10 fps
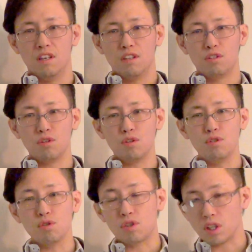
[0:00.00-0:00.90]
そういう
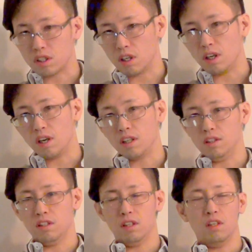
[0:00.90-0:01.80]
ニュースがさあっ
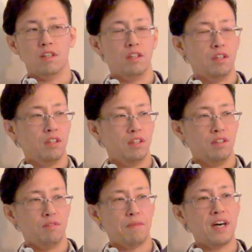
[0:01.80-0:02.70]
てさ、
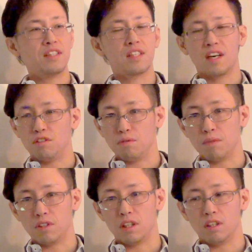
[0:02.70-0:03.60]
マジかと
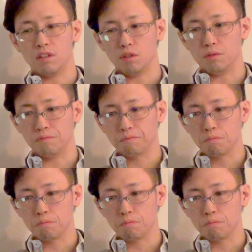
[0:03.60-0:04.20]
思ったんだけど、